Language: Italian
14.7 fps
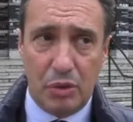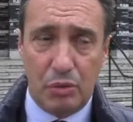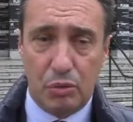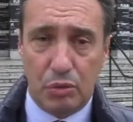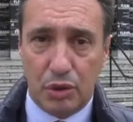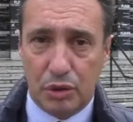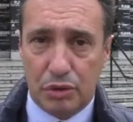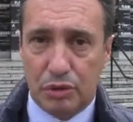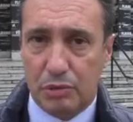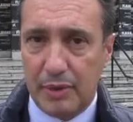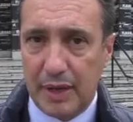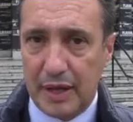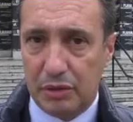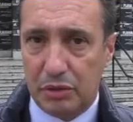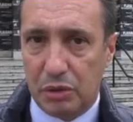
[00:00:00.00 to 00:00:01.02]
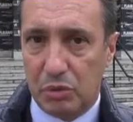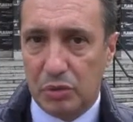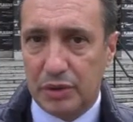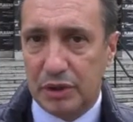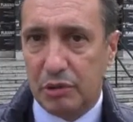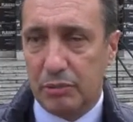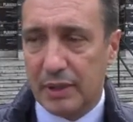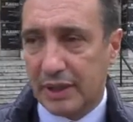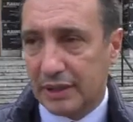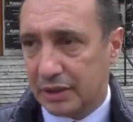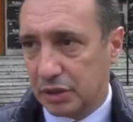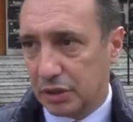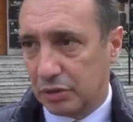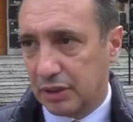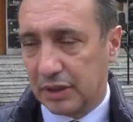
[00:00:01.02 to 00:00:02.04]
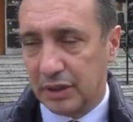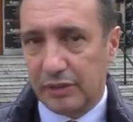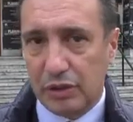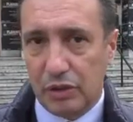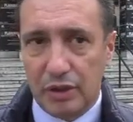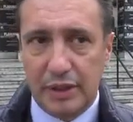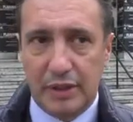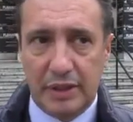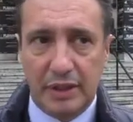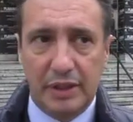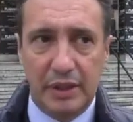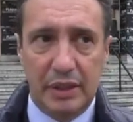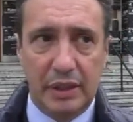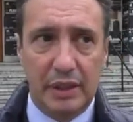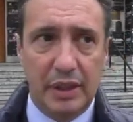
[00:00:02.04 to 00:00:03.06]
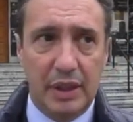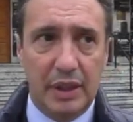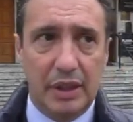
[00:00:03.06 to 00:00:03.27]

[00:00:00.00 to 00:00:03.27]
un grosso merito in questa operazione tra virgolette di,